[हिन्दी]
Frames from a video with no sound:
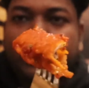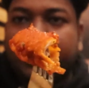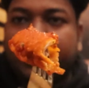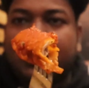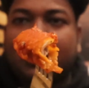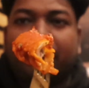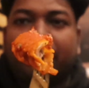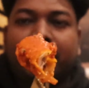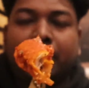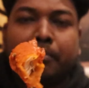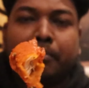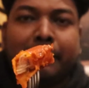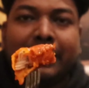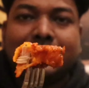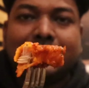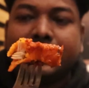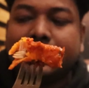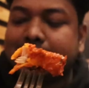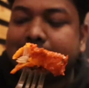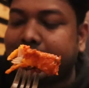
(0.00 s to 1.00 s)
हूँ ये काफ़ी
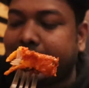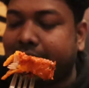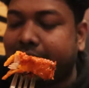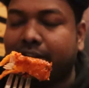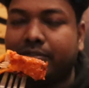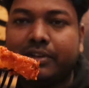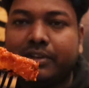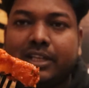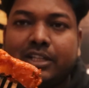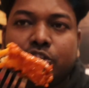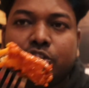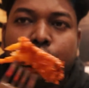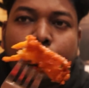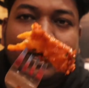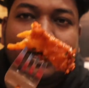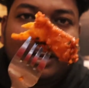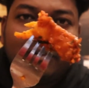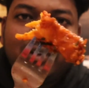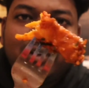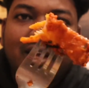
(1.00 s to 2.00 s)
अमेजिंग सा एंड इवन ये जो
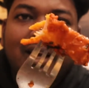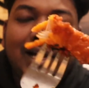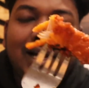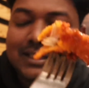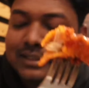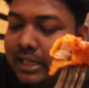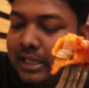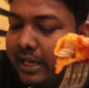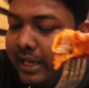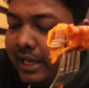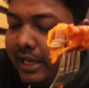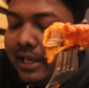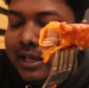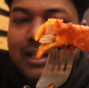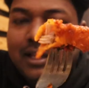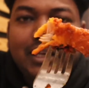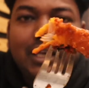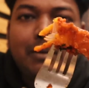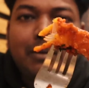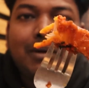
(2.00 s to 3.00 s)
ग्रेवी है गाइस
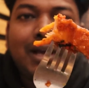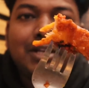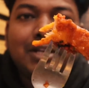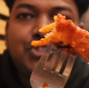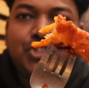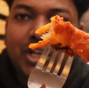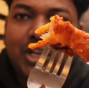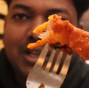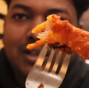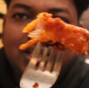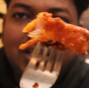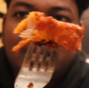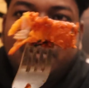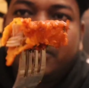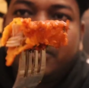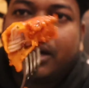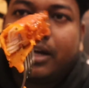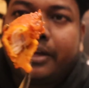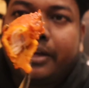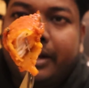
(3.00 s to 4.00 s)
ये भी गाइस चिकन
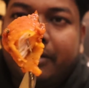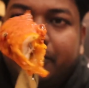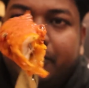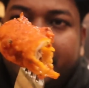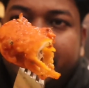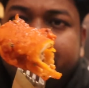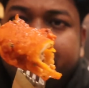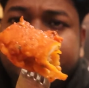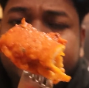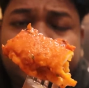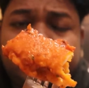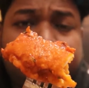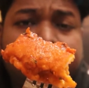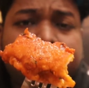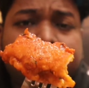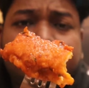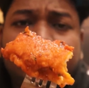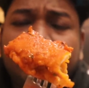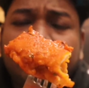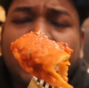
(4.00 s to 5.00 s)
कीमा का ग्रेवी है
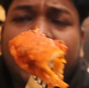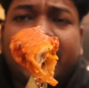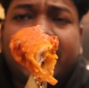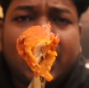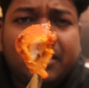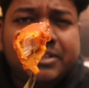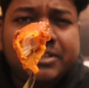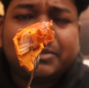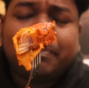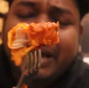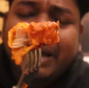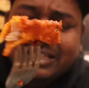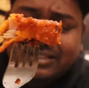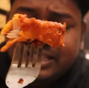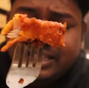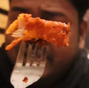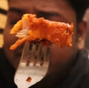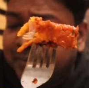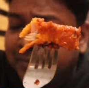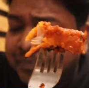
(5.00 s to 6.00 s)
एंड काफ़ी
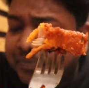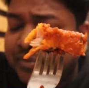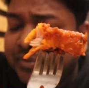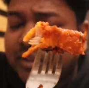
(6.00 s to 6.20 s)
स्पाइसी है